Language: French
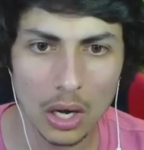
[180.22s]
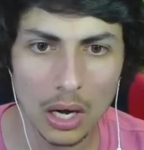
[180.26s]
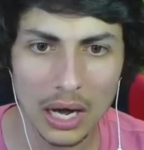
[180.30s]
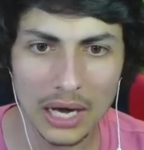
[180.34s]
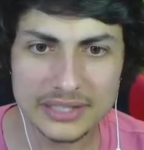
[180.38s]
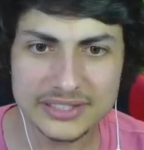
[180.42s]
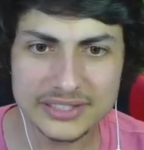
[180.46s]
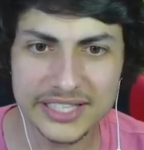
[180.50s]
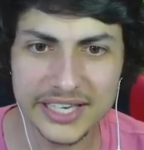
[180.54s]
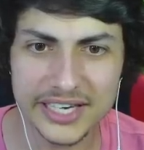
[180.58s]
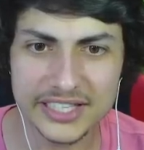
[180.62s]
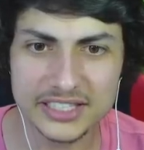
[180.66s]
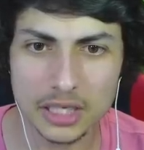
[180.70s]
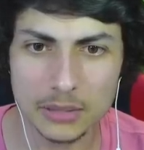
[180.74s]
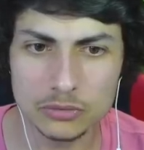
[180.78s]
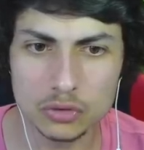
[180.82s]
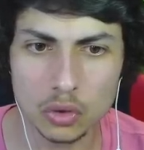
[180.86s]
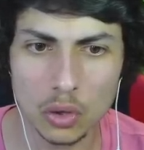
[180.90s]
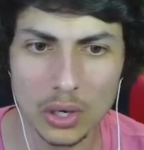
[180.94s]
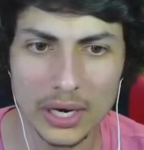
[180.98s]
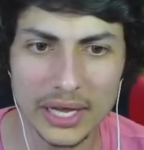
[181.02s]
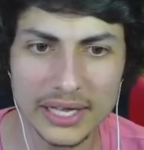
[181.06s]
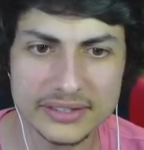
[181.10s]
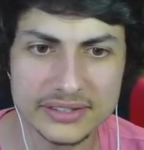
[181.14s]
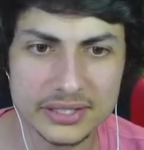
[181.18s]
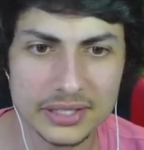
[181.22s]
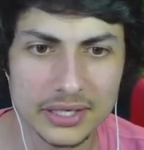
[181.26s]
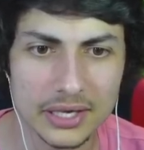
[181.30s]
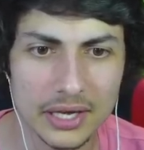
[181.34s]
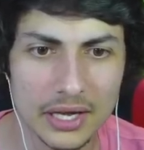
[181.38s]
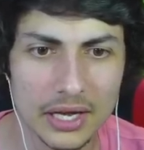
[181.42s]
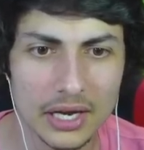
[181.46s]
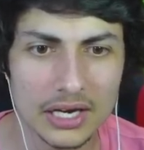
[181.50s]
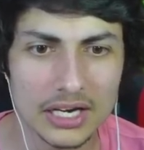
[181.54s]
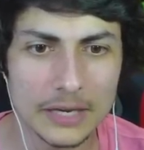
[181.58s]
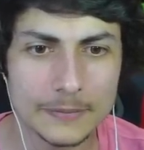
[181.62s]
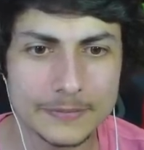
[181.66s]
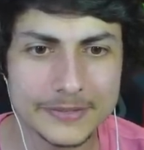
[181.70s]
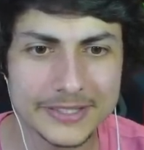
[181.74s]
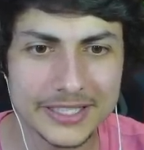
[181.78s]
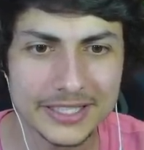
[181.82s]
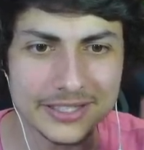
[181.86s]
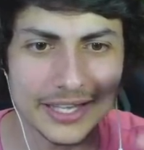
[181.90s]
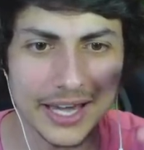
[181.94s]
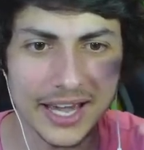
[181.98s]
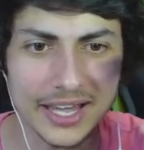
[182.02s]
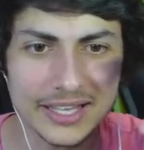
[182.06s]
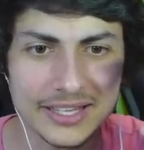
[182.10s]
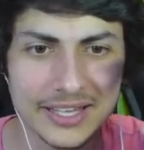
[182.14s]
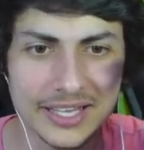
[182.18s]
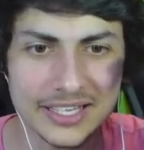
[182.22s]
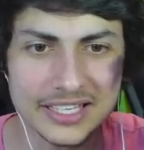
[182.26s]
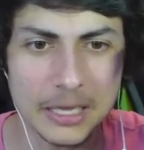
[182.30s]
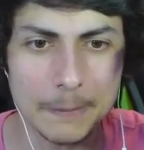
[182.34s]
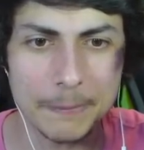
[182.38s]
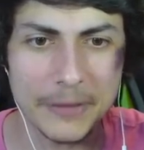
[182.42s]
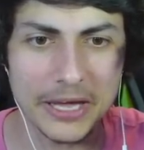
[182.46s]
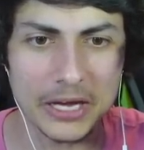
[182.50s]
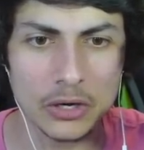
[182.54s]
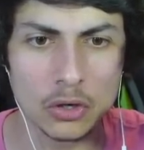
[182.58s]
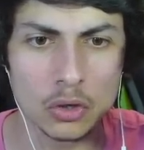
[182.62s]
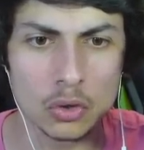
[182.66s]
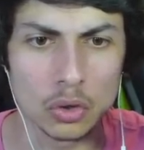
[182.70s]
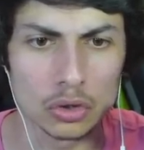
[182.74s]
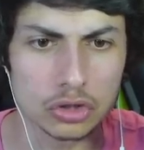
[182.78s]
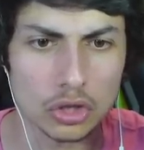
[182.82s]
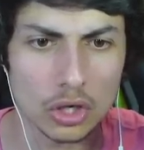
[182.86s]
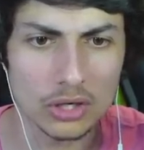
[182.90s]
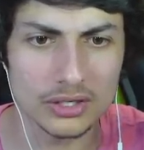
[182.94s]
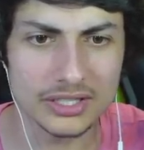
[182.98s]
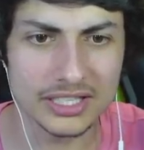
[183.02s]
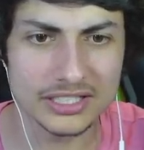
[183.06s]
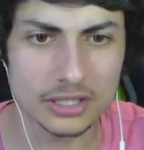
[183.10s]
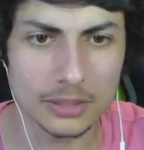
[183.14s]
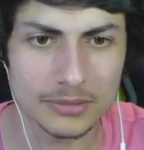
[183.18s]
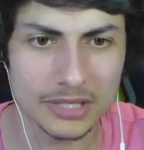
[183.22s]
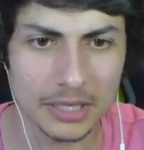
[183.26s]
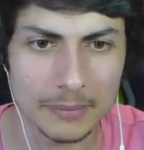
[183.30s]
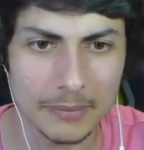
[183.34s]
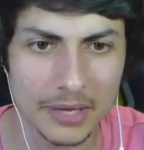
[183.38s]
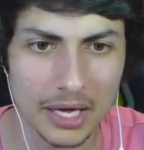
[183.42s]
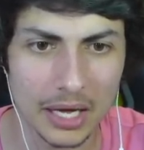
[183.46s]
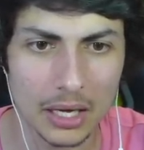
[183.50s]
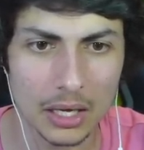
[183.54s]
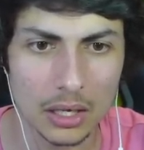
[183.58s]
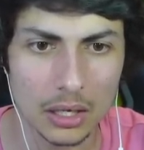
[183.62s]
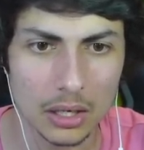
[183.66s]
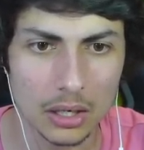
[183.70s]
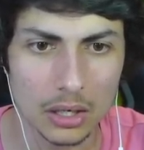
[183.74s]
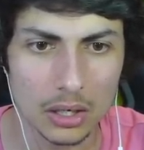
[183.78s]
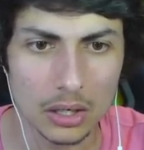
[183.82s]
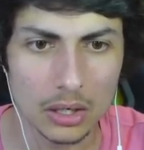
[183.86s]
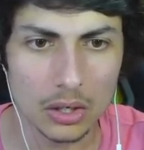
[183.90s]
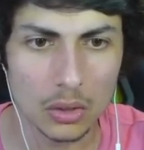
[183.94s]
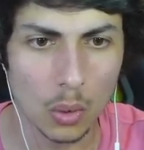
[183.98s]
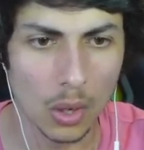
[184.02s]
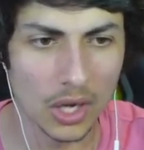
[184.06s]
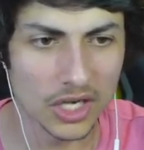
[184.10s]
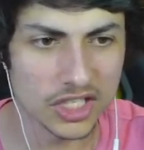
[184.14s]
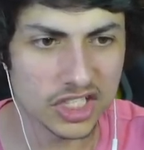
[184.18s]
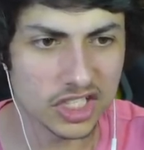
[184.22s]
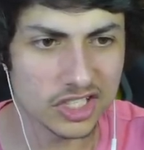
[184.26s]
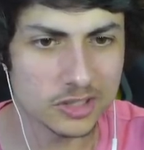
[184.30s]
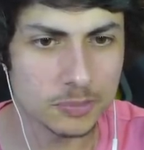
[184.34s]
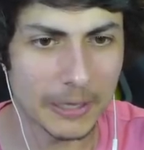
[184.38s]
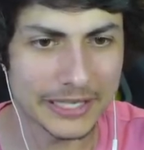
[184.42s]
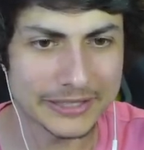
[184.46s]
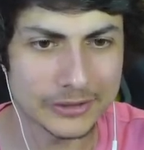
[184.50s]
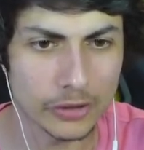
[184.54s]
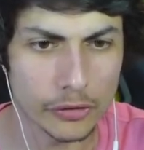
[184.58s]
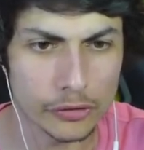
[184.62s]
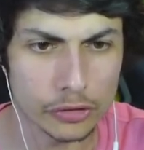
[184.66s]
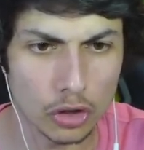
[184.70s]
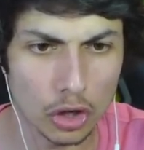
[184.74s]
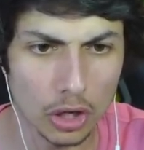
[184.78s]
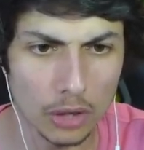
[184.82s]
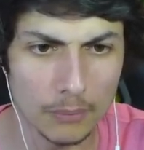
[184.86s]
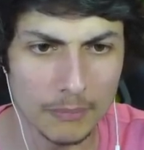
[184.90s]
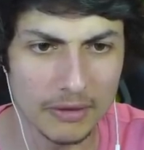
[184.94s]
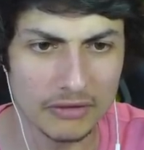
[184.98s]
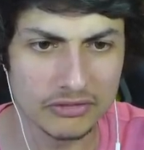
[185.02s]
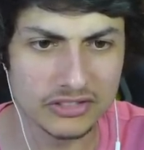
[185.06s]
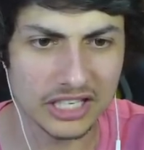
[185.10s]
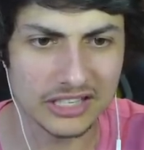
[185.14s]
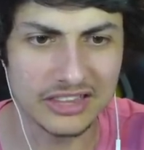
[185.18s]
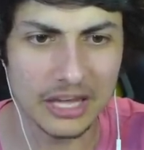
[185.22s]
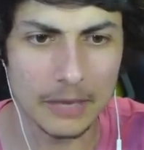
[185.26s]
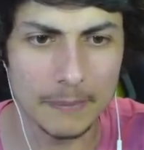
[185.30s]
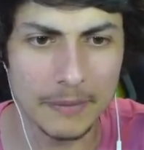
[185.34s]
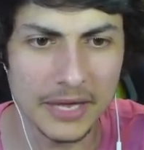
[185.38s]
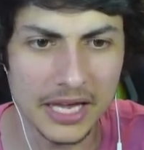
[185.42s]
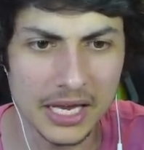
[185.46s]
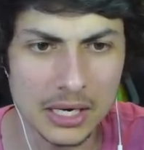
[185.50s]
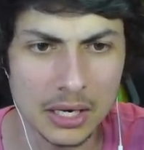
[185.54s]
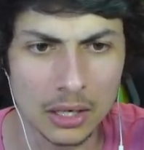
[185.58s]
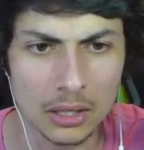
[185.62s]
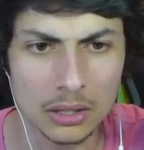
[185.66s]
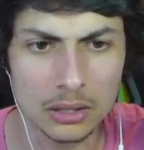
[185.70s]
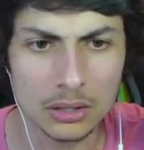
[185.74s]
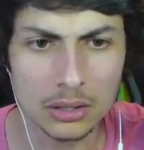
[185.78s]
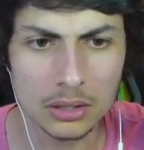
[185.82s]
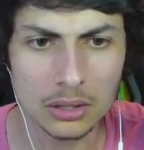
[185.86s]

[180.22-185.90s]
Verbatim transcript: ah, c'est les hommes toilettes Les petites araignées qui prennent le contrôle des hommes caméras Wesh ils se battent entre eux, mais vous êtes débiles